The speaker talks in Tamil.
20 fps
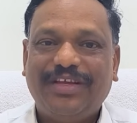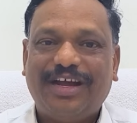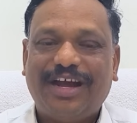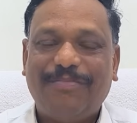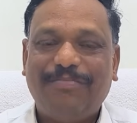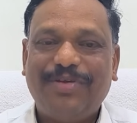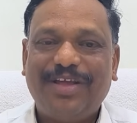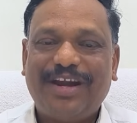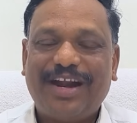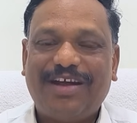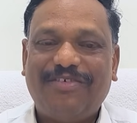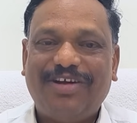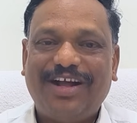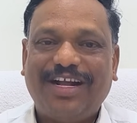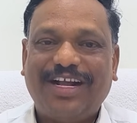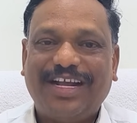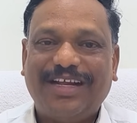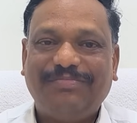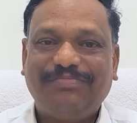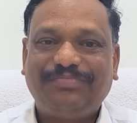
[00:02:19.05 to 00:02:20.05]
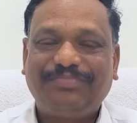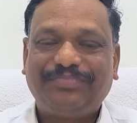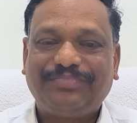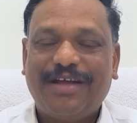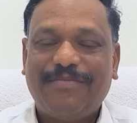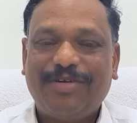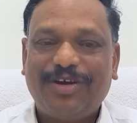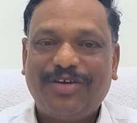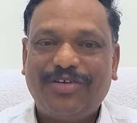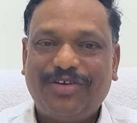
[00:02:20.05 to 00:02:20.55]
அப்பியர் ஆவாங்க
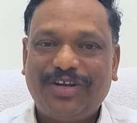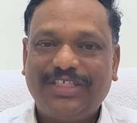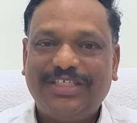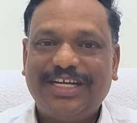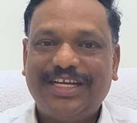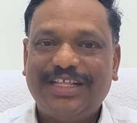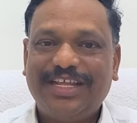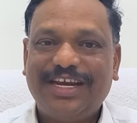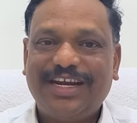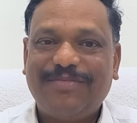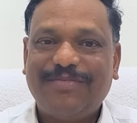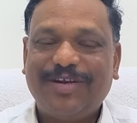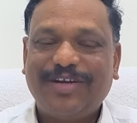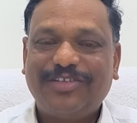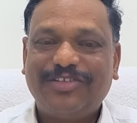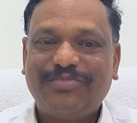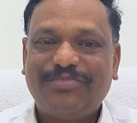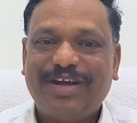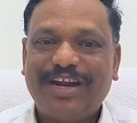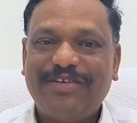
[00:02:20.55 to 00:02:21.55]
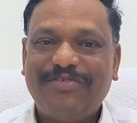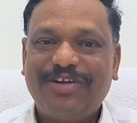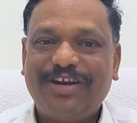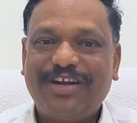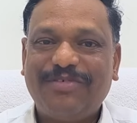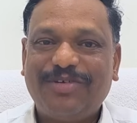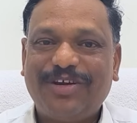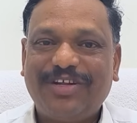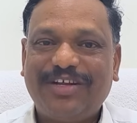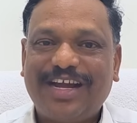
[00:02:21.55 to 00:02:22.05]
அப்புறம் இன்னொரு செய்தியில் நம்ம என்ன சொல்லி
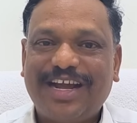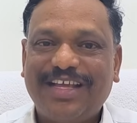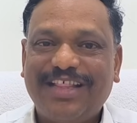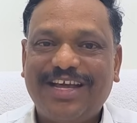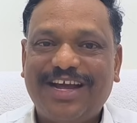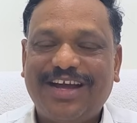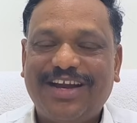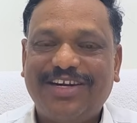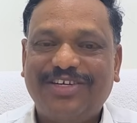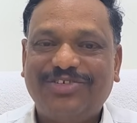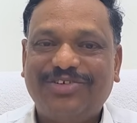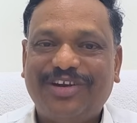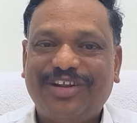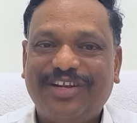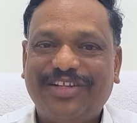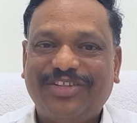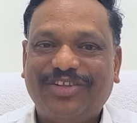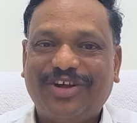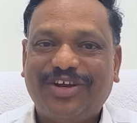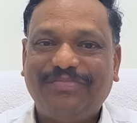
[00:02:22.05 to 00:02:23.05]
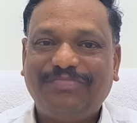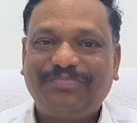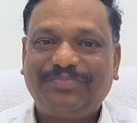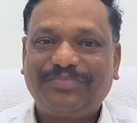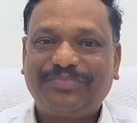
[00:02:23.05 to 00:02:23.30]
மணிவண்ணன் மட்டும் கைதாகலன்னு சொல்லியிருந்தோம்